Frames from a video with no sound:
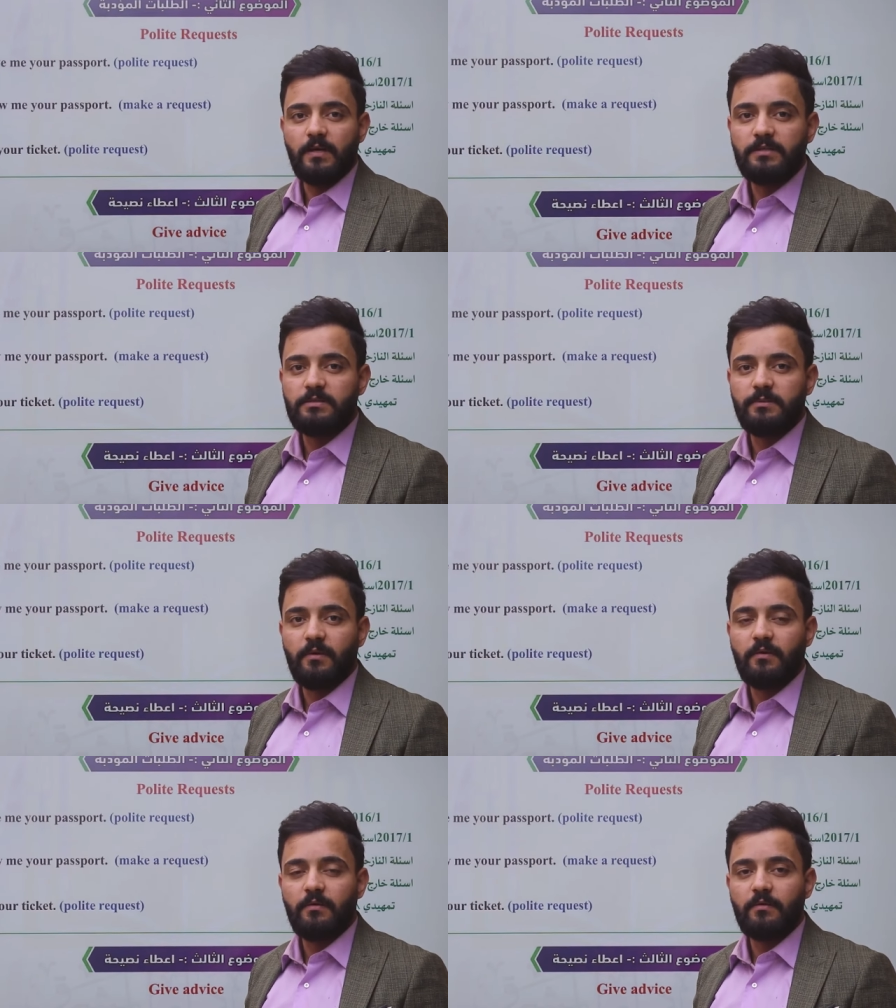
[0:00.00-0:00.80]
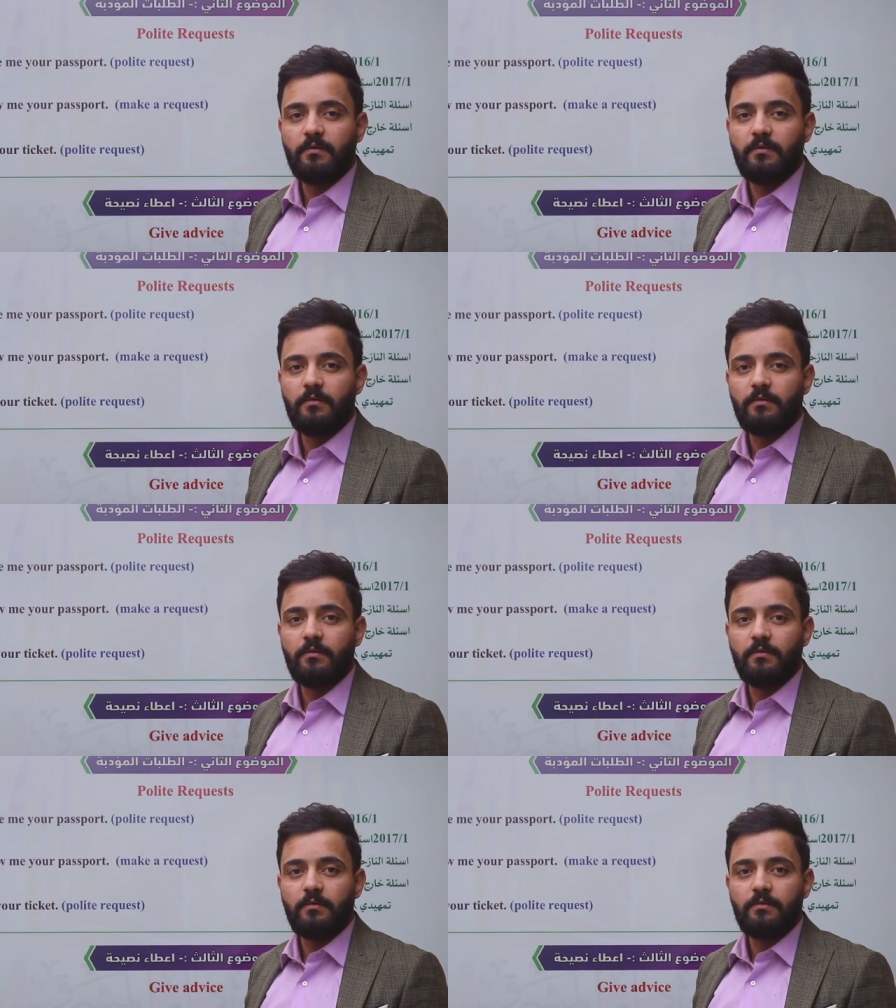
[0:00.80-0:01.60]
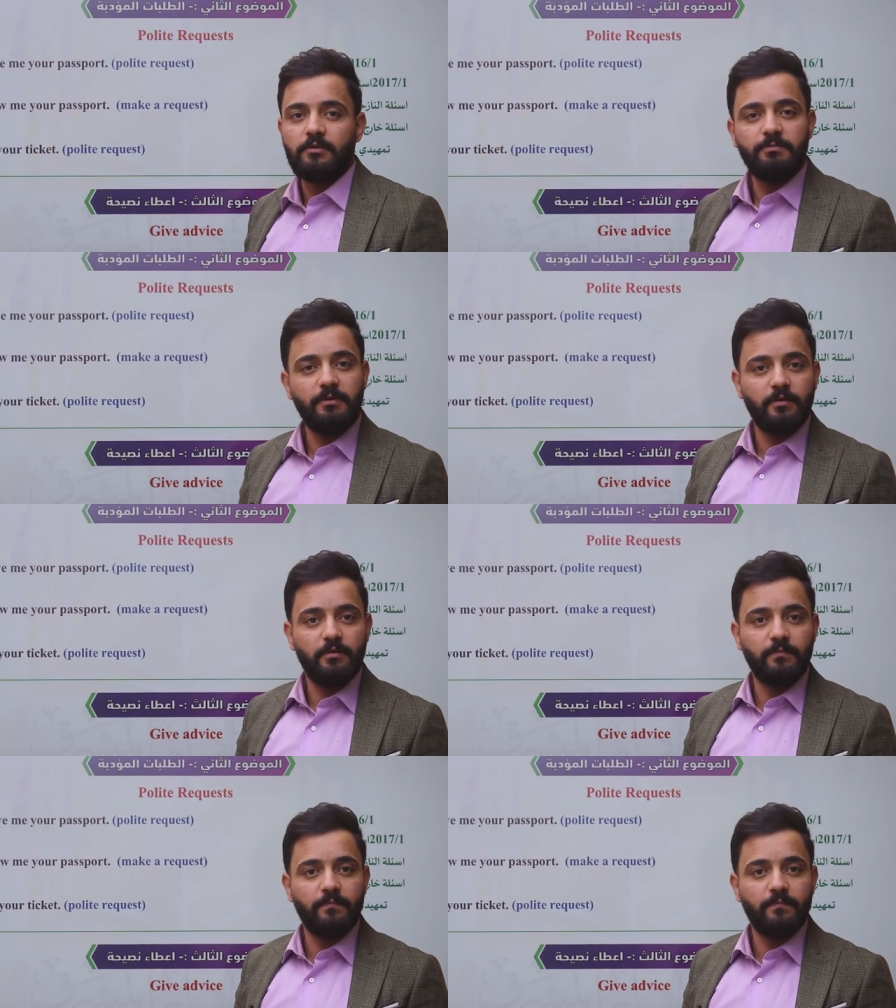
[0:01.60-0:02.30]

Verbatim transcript: هذا شو ايش بيك